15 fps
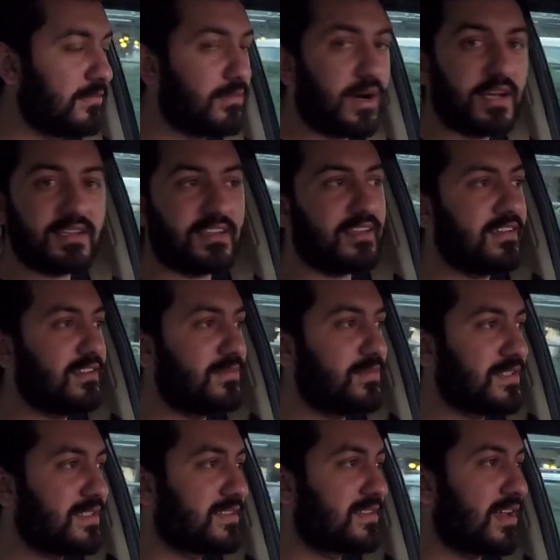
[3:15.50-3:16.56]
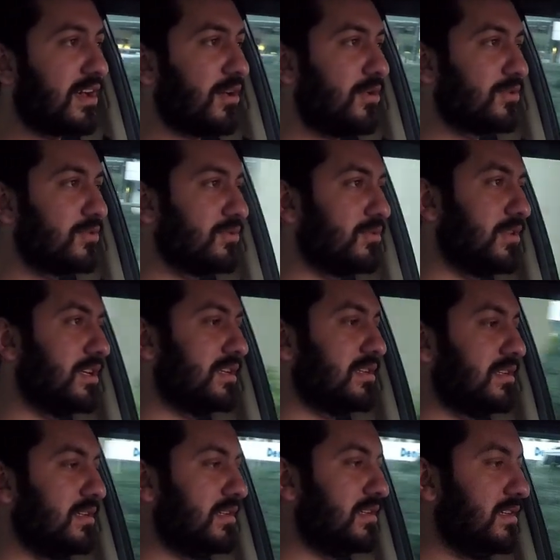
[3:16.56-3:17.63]
markalarımız sağ olsunlar
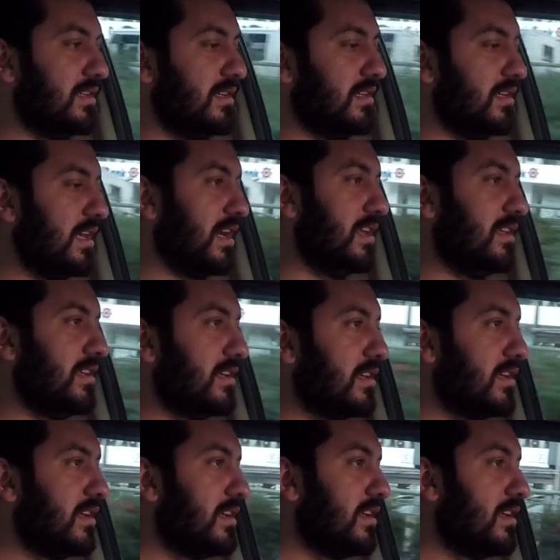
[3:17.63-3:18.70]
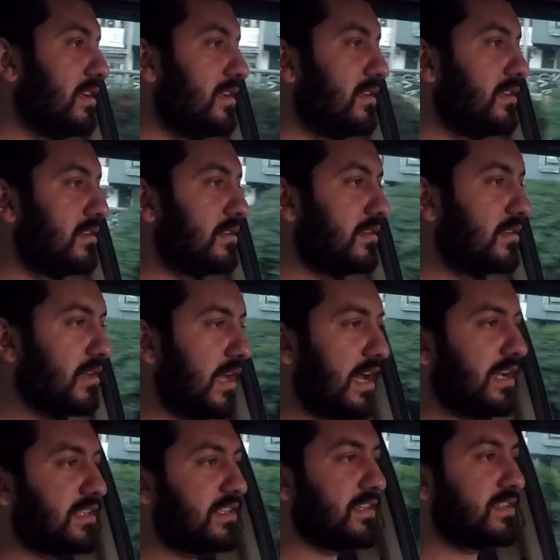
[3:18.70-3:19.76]
e, yani
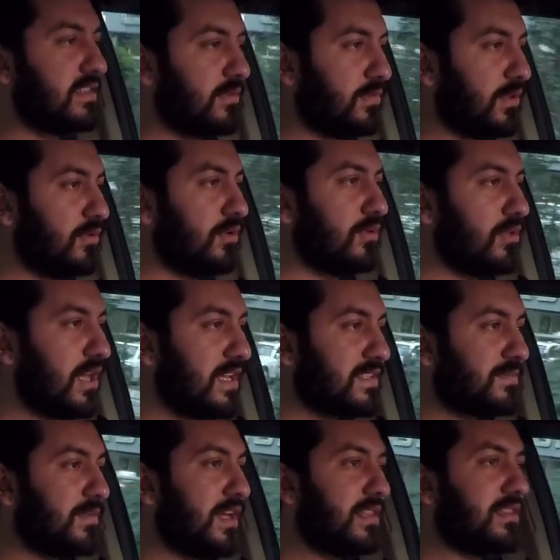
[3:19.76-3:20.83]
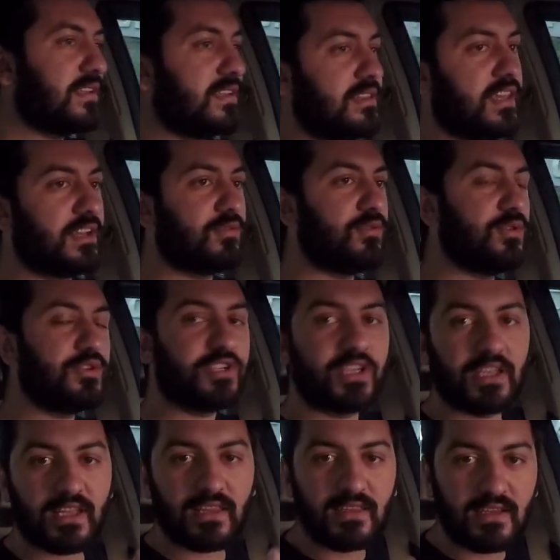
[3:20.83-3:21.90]
herkes de biliyor. Lansmanlara teknoloji
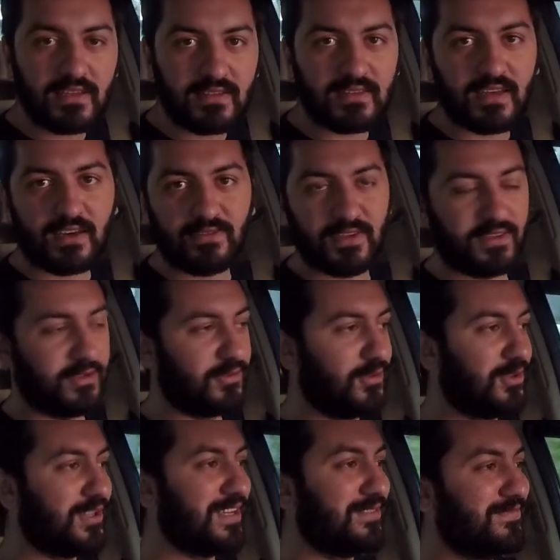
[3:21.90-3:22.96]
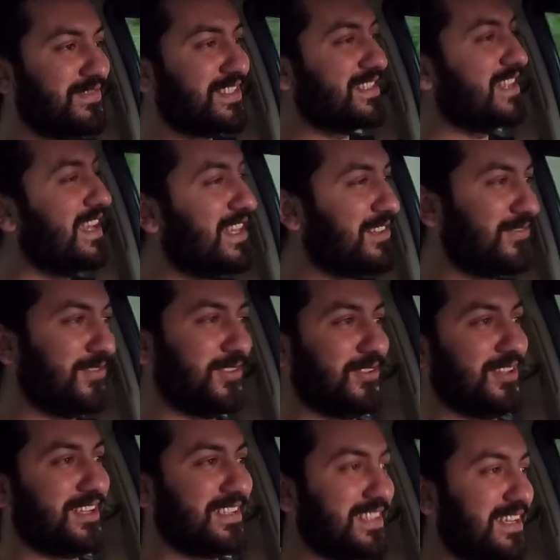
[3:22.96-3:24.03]
kanallarını davet ediyorlar. Bizi
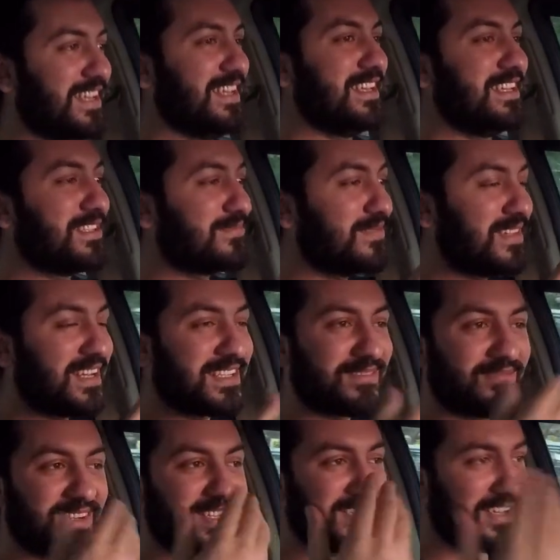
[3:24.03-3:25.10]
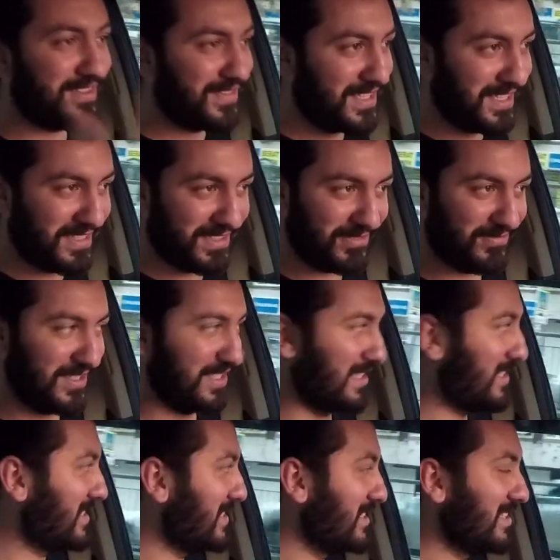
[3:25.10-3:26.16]
etmiyorlar. Hiçbir lansmana davet
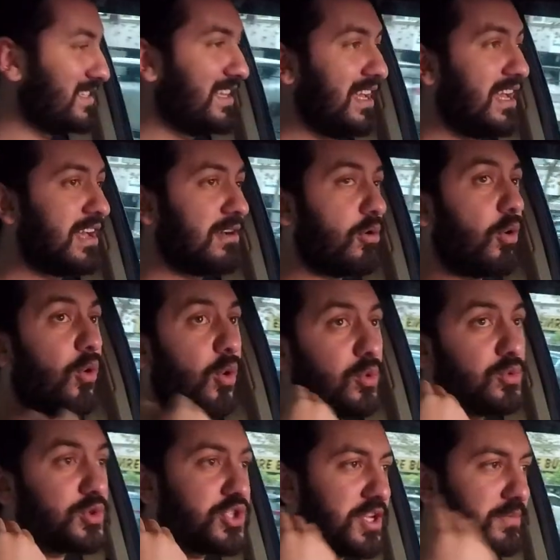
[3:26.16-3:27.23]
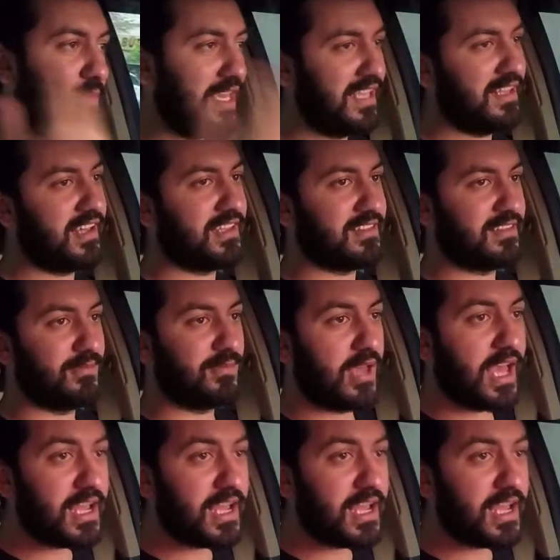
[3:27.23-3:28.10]
edilmedik. Onca mail attım.